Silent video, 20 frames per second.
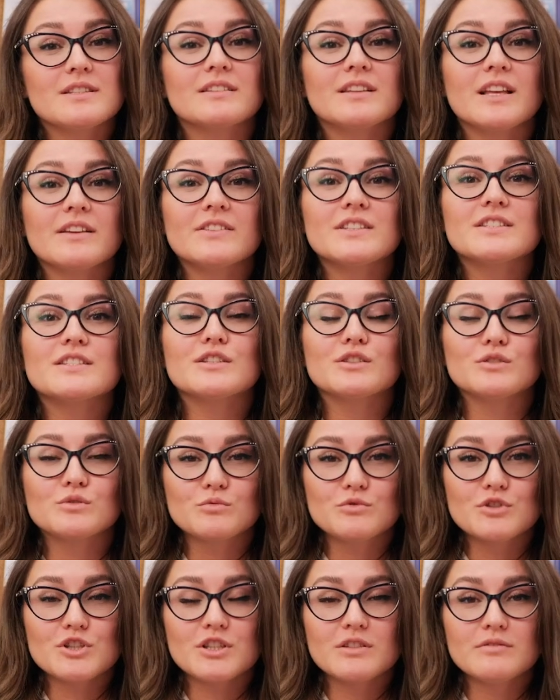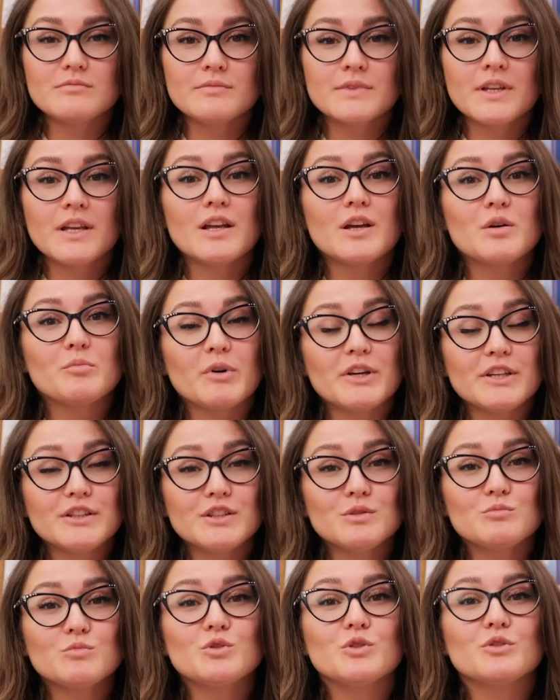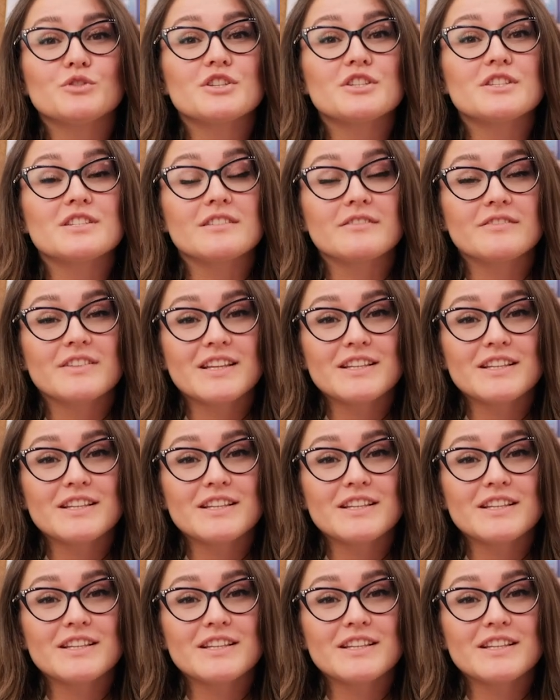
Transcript: становиться лучше, поэтому хочется